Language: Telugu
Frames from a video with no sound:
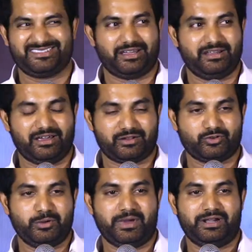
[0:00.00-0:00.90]
చాలా
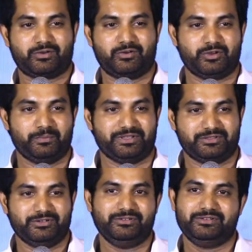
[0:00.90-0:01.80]
అరుదుగా మాట్లాడుకుంటాం మేము
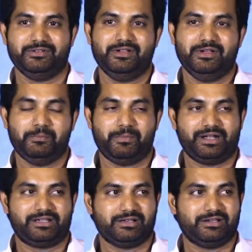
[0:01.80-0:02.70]
ఇద్దరం
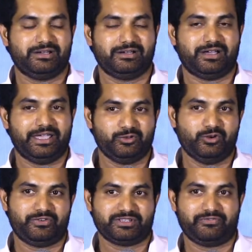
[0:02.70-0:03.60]
బట్ ఐ నో
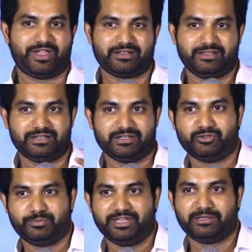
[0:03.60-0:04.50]
ఫర్ ద ఫ్యాక్ట్ దట్ హీ
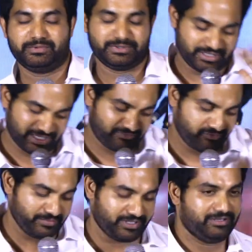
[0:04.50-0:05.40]
వుడ్ దే there, దేర్
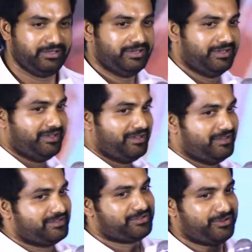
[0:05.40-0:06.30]
ఫర్ మీ సో